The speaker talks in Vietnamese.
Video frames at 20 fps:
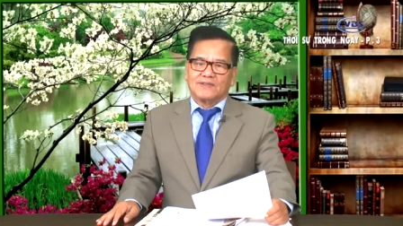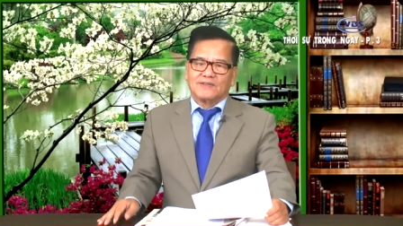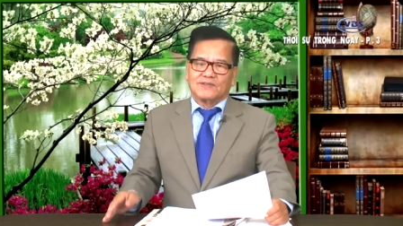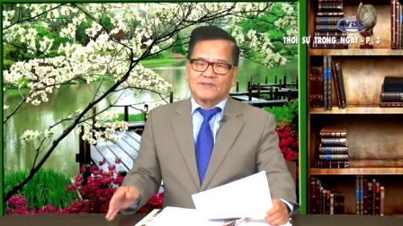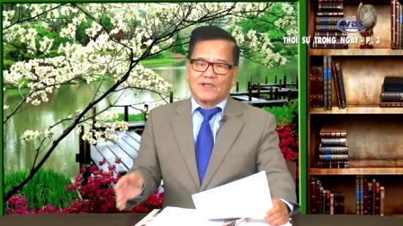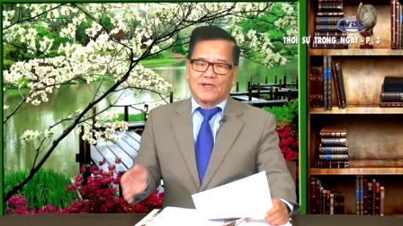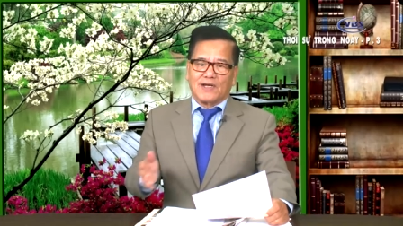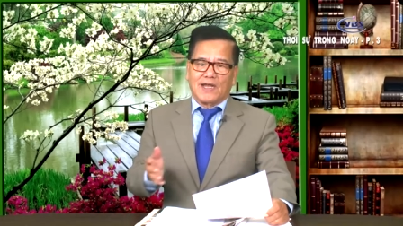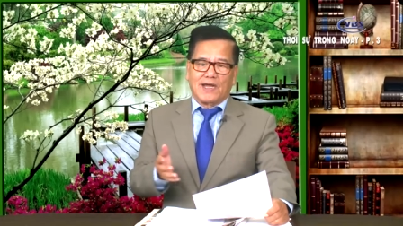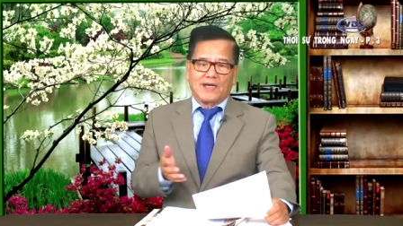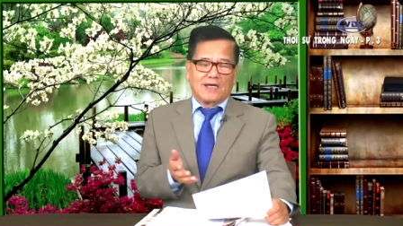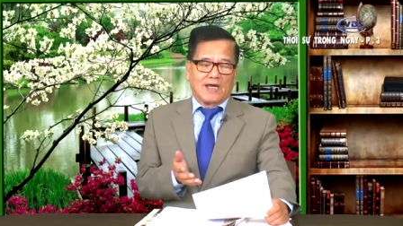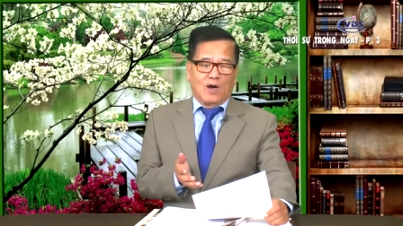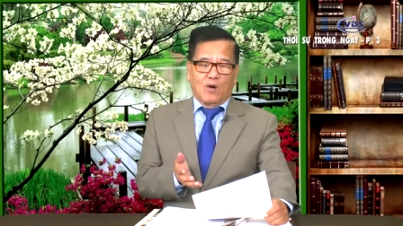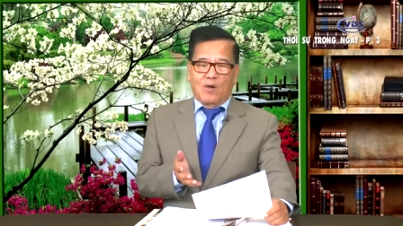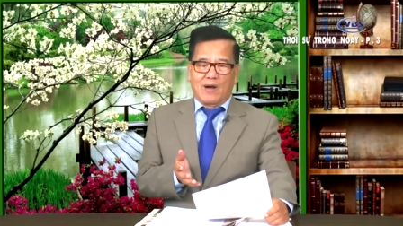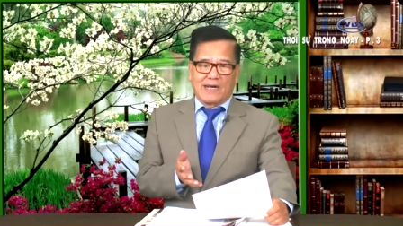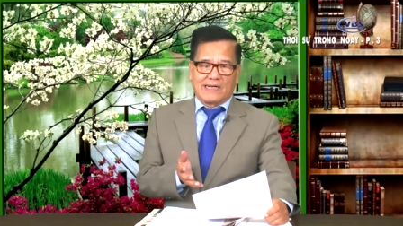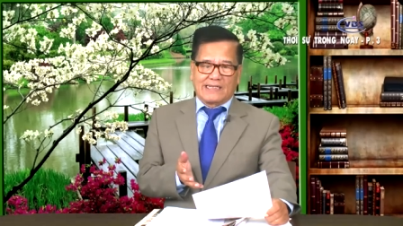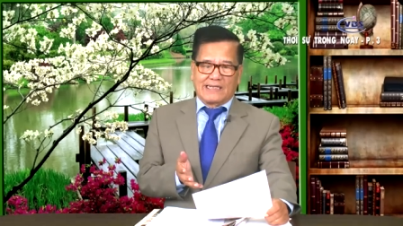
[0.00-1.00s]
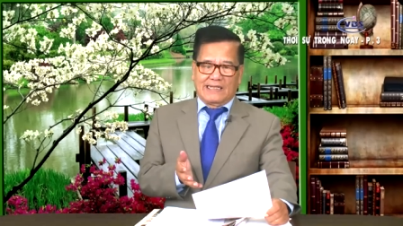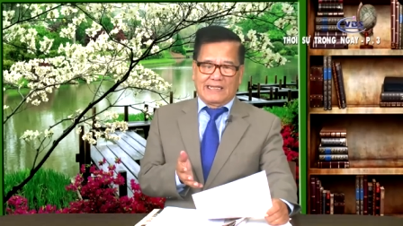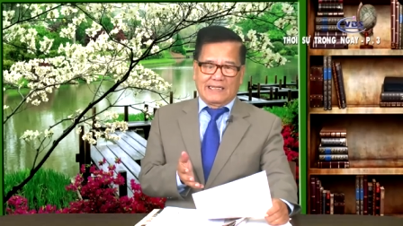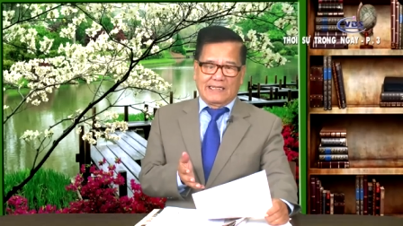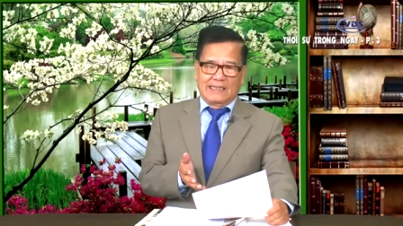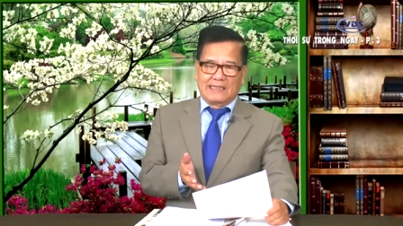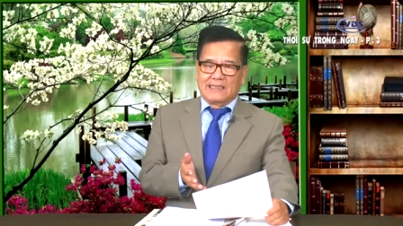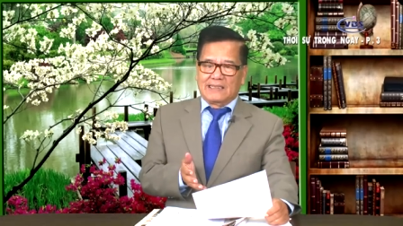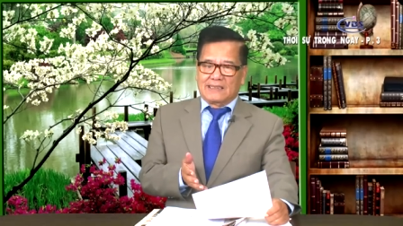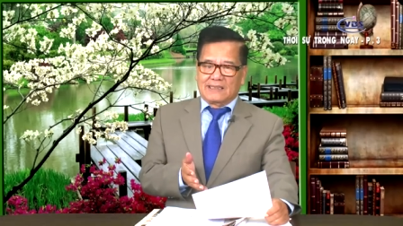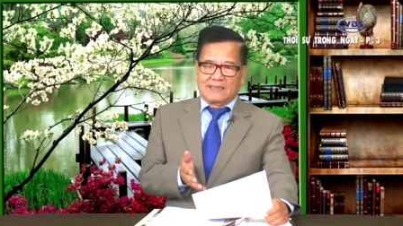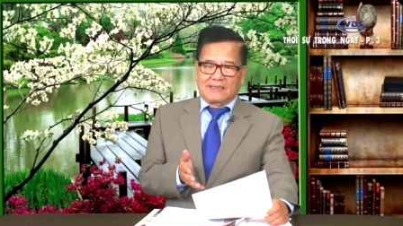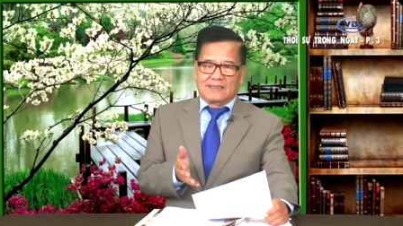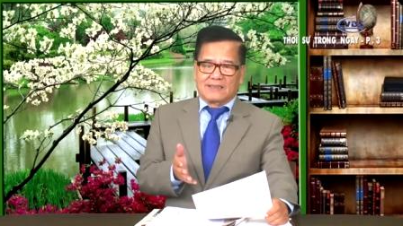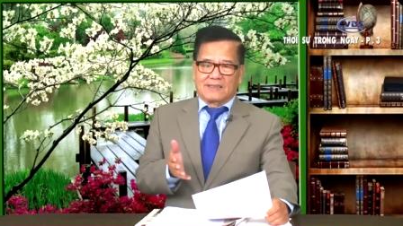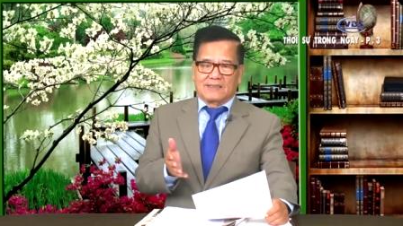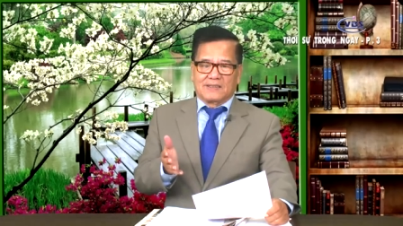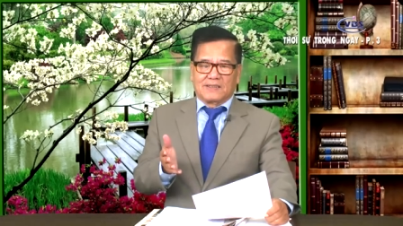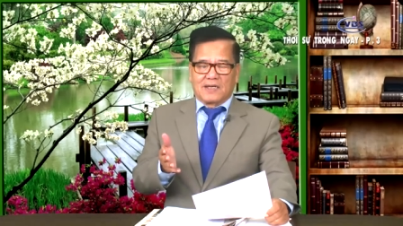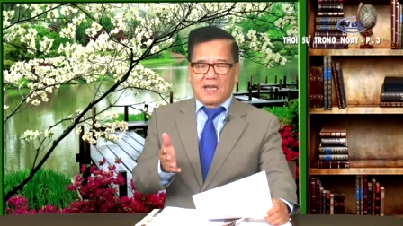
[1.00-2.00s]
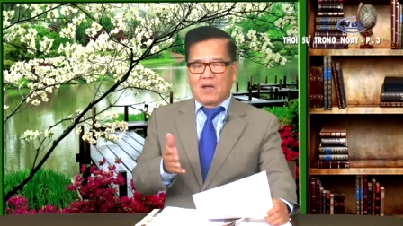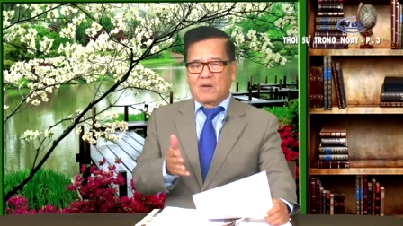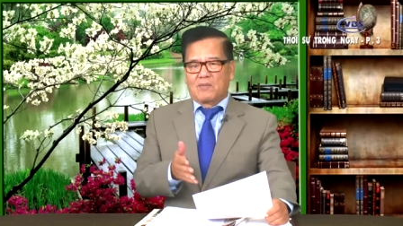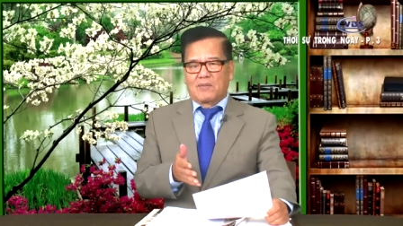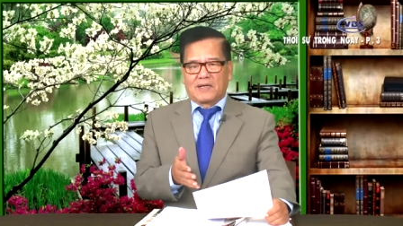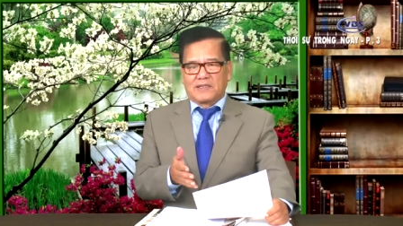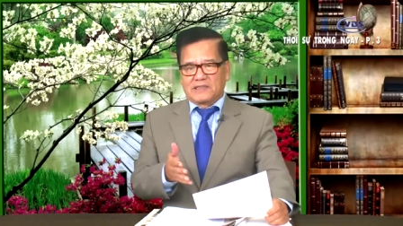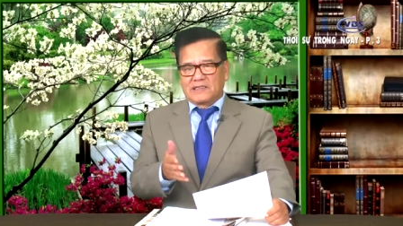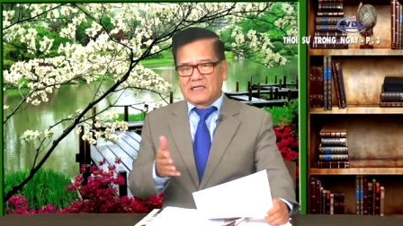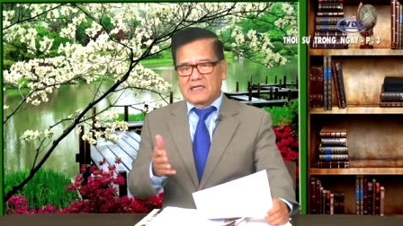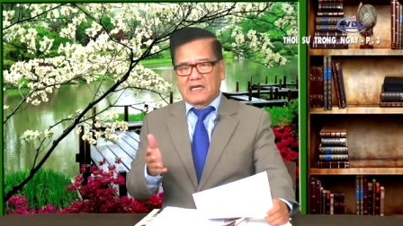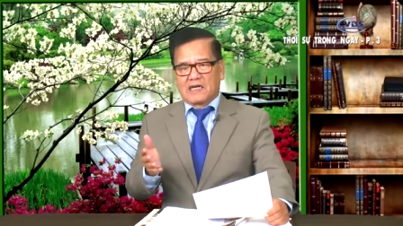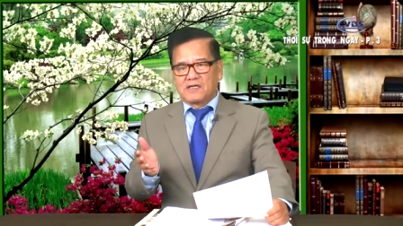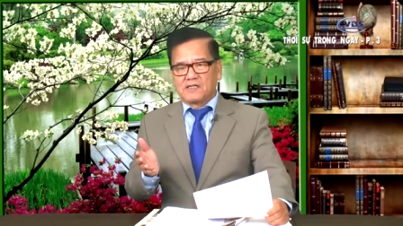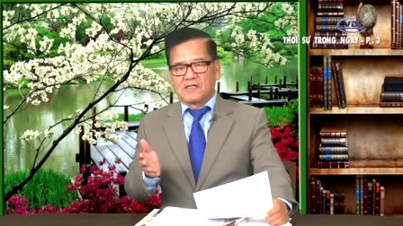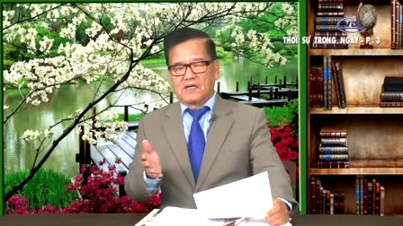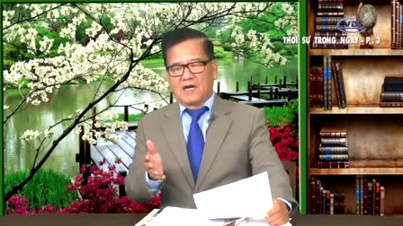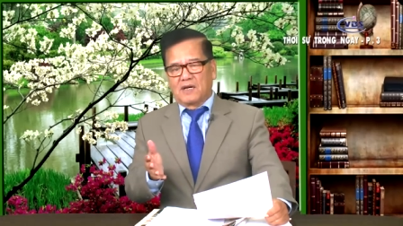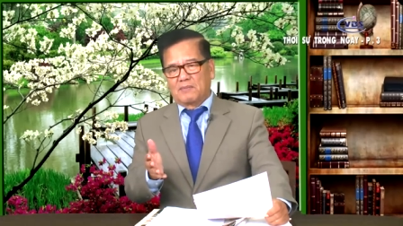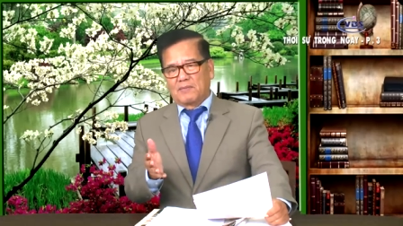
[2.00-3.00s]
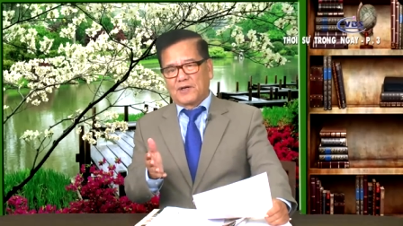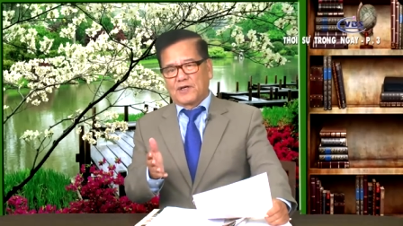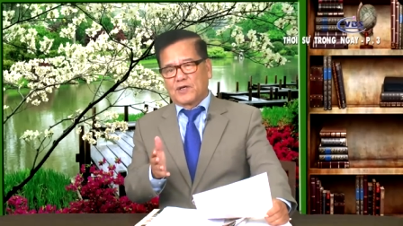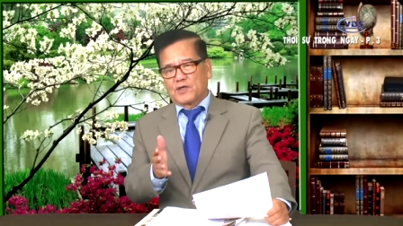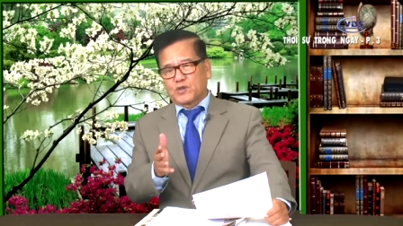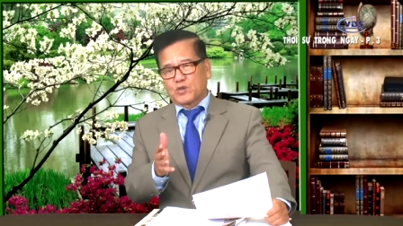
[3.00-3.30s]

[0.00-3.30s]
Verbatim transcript: Cho nên ở Hoa Kỳ, nếu mà những cái người mà nó